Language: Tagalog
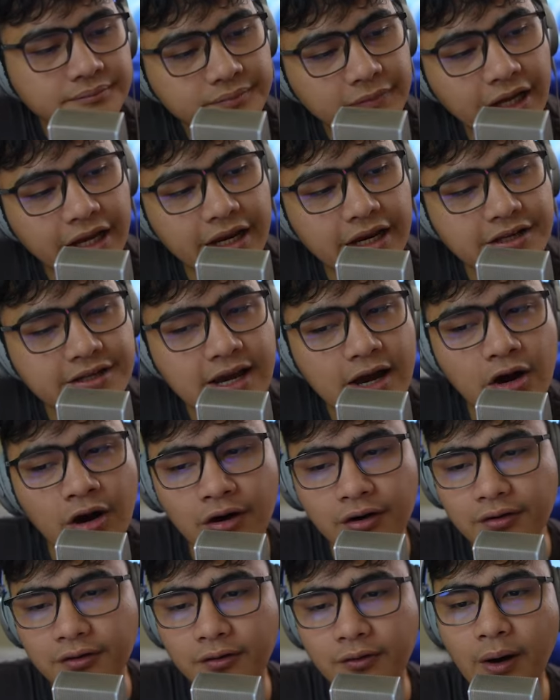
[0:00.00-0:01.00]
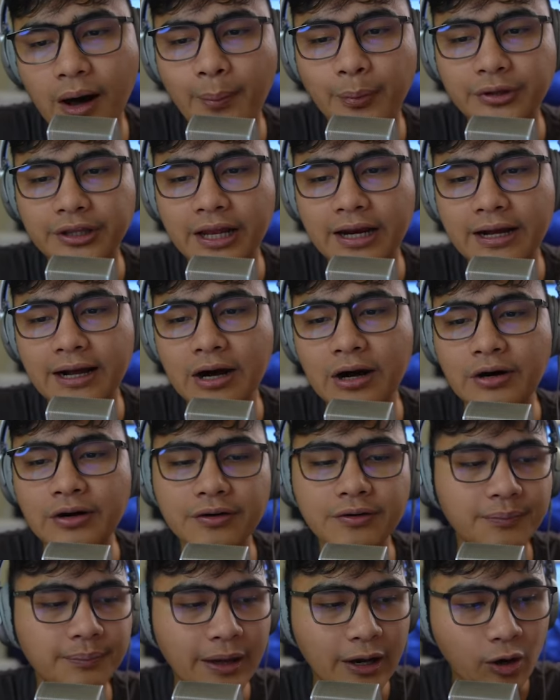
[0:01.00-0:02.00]
Ayun na siya, oh. Gwapo talaga, oh.
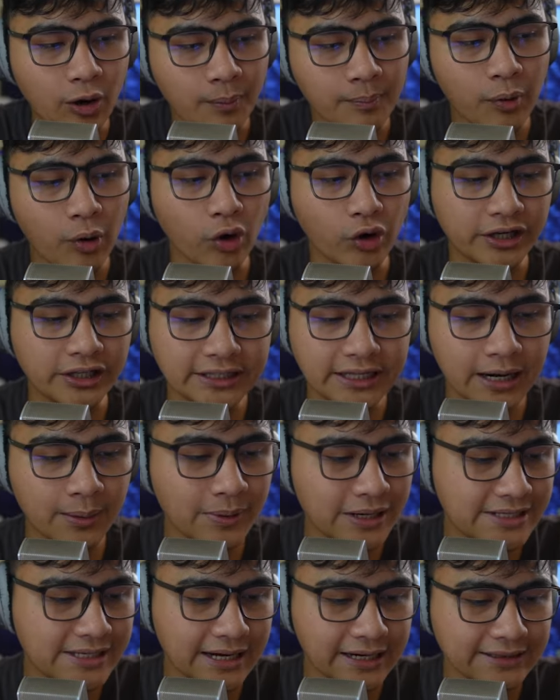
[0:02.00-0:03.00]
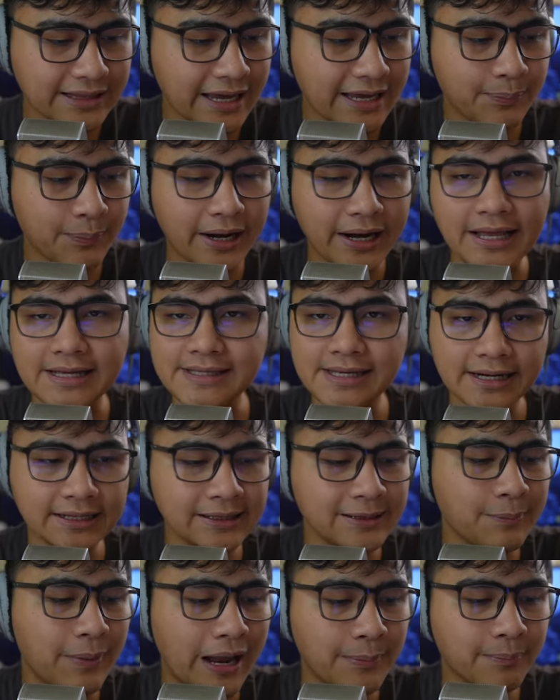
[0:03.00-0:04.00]
Pero ang boring nila magsalita, eh. Pareha sila
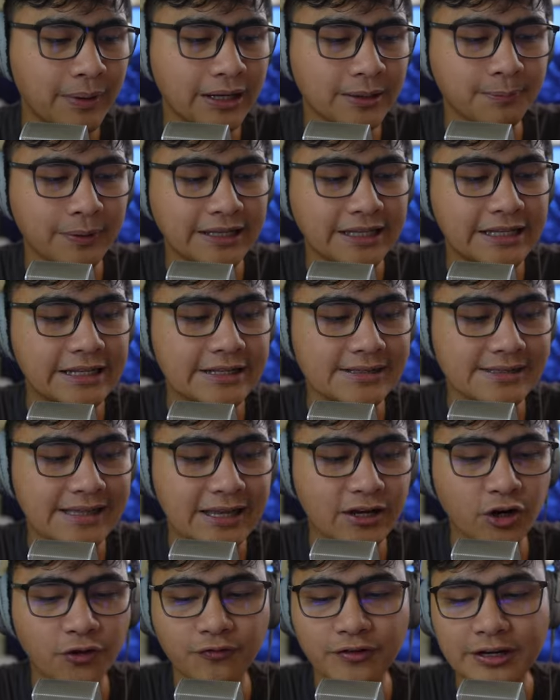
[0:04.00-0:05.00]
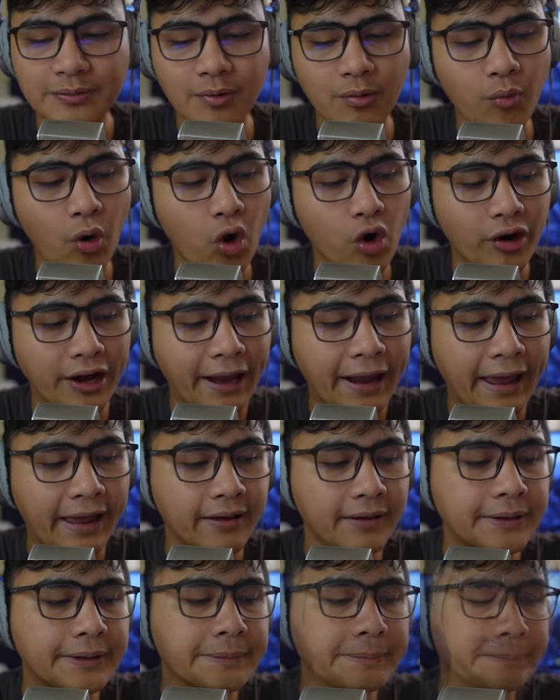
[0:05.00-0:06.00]
ni Banban, pati ni Stinger Flynn, maboring, eh.
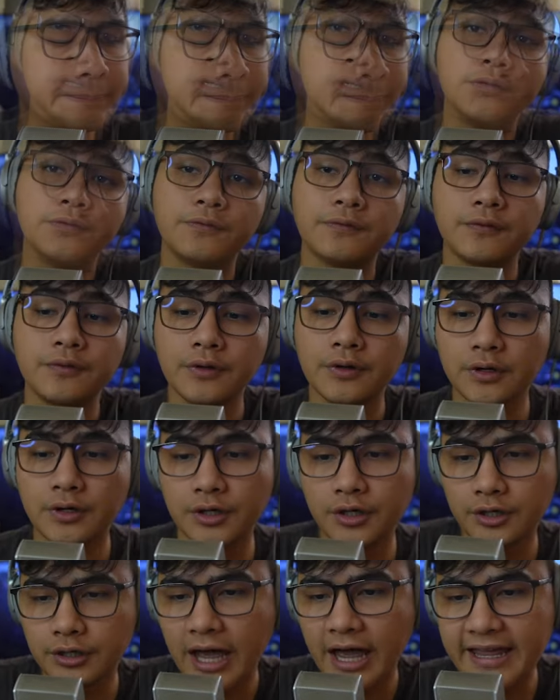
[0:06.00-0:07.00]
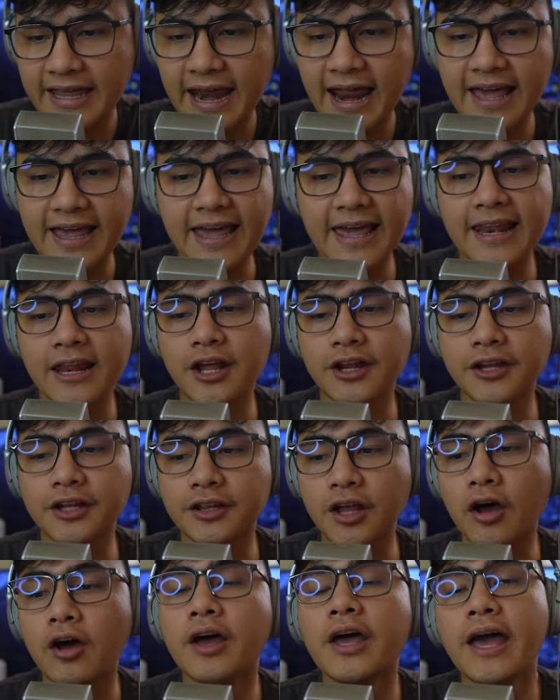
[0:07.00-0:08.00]
Ayan, ayan, ito,
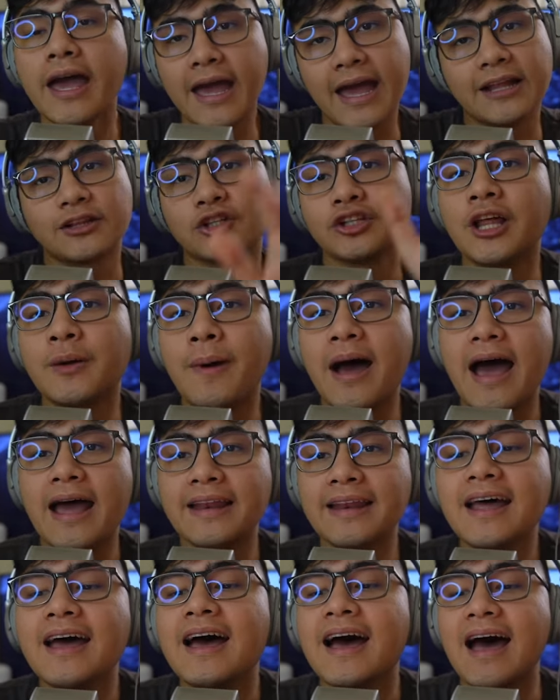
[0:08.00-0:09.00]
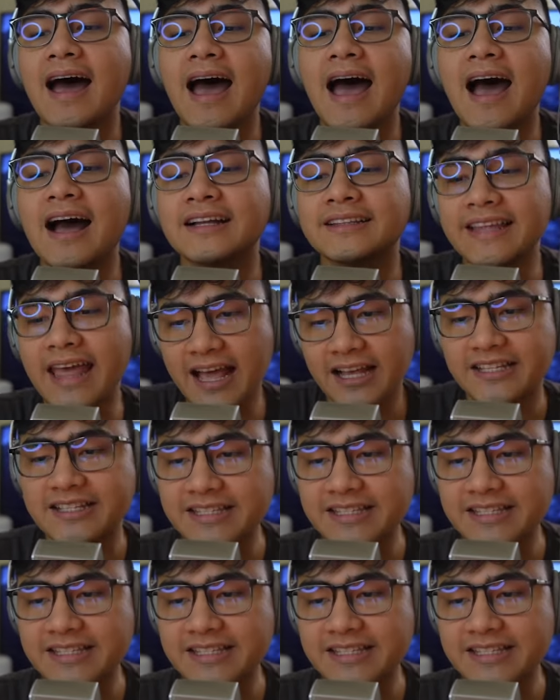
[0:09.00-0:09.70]
ito. Ito naman, ang next